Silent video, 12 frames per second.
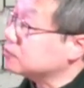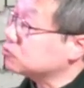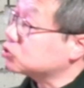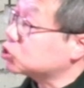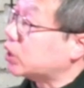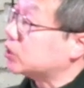
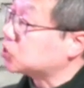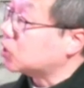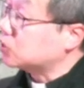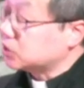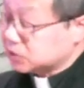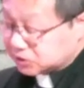创造
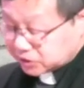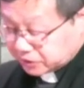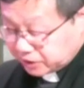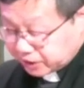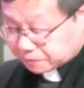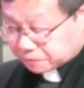了人
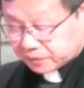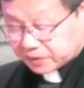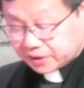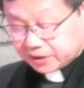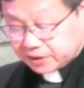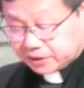类，
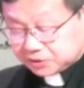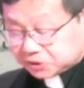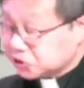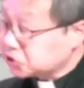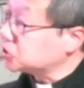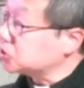这
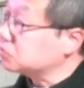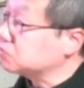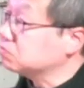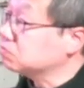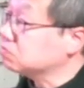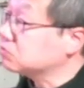是
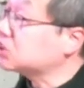上